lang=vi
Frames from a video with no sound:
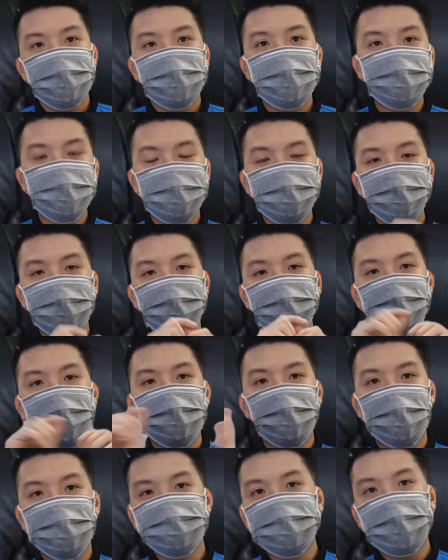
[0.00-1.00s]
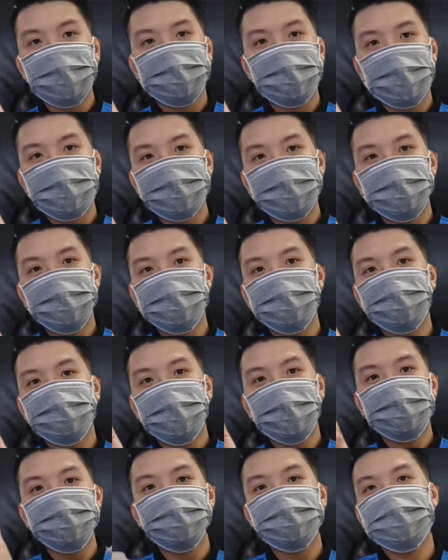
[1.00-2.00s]
các bạn về các bạn lột tem ra thì nó
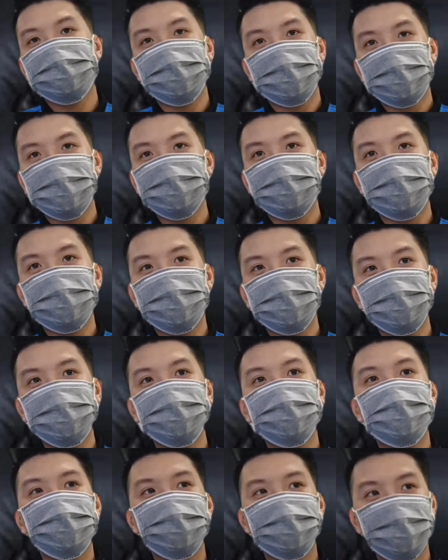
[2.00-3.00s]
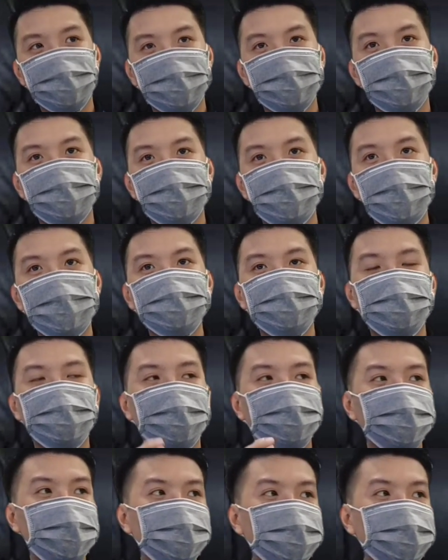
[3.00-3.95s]
cũng giống như là cái chiếc của Philippines này, dán một bộ